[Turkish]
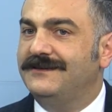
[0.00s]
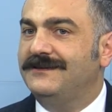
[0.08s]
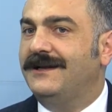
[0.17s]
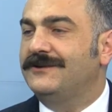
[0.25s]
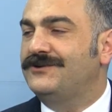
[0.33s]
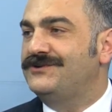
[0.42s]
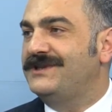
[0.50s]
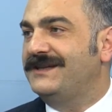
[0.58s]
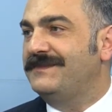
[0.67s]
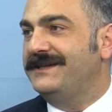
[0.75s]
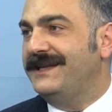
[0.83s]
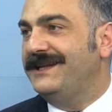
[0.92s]
alt üst
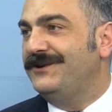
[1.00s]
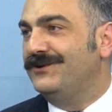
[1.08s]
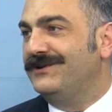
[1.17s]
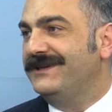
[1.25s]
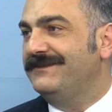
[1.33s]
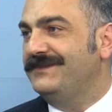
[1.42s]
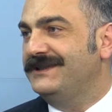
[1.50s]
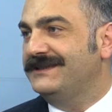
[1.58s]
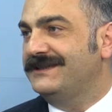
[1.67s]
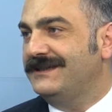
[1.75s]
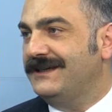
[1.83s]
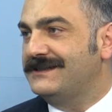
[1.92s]
etmenin en iyi yolu da
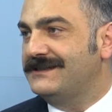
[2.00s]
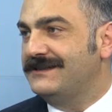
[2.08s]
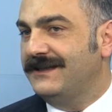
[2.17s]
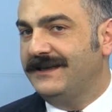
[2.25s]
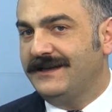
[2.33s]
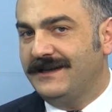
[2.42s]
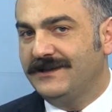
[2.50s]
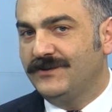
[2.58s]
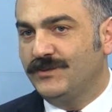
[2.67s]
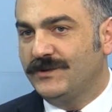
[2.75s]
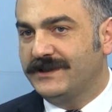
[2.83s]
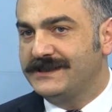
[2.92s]
bir aslında yerel
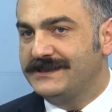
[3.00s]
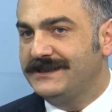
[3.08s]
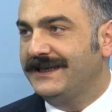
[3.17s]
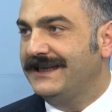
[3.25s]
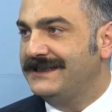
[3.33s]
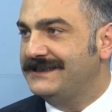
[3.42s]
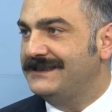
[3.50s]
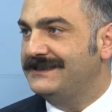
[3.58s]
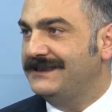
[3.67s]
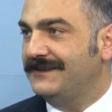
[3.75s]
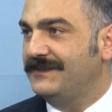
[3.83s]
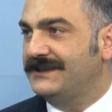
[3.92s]
demokrasiyi de
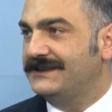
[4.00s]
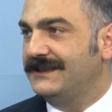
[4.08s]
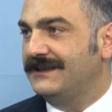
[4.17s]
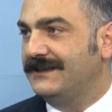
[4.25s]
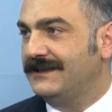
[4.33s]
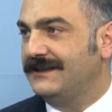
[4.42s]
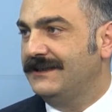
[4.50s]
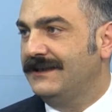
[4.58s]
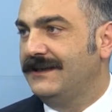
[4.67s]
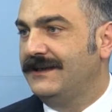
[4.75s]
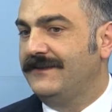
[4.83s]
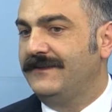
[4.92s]
geliştirecek bir şekilde
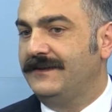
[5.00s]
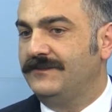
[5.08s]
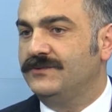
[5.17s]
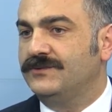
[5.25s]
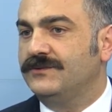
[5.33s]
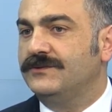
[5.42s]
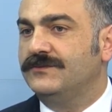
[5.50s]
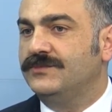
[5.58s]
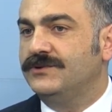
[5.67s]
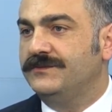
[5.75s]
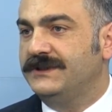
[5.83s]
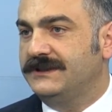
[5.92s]
e, bu
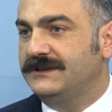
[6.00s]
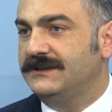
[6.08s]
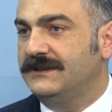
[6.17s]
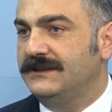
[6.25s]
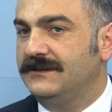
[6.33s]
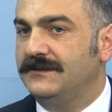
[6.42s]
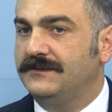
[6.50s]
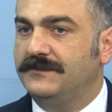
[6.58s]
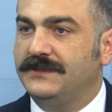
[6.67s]
bunu bir e,